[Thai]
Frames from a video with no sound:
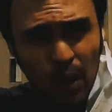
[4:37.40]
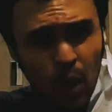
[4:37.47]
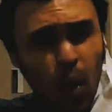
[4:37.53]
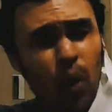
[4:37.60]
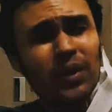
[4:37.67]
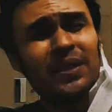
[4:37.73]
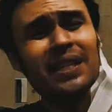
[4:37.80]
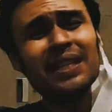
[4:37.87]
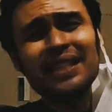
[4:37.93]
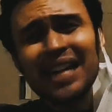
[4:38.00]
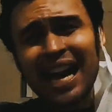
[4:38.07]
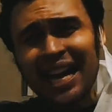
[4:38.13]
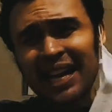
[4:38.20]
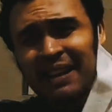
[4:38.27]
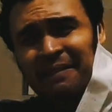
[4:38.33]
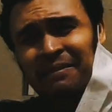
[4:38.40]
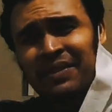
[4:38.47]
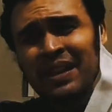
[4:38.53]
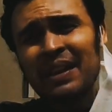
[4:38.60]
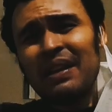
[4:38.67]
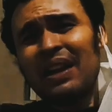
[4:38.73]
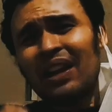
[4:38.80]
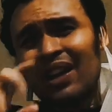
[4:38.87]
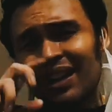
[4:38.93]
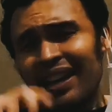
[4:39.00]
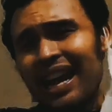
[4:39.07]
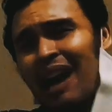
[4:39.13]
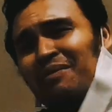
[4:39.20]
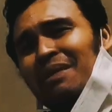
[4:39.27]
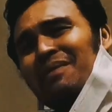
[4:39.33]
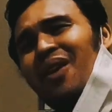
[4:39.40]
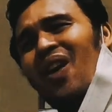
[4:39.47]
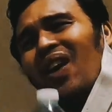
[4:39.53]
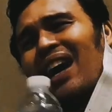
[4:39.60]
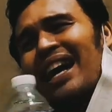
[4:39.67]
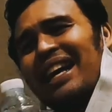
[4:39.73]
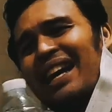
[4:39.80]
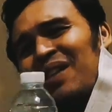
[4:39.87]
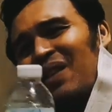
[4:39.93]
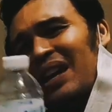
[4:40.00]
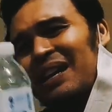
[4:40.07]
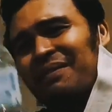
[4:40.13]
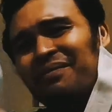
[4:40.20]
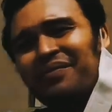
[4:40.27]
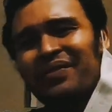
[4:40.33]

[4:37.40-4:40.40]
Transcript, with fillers: โคตรชื่นใจก็เลยเอามาบอกกันนะว่า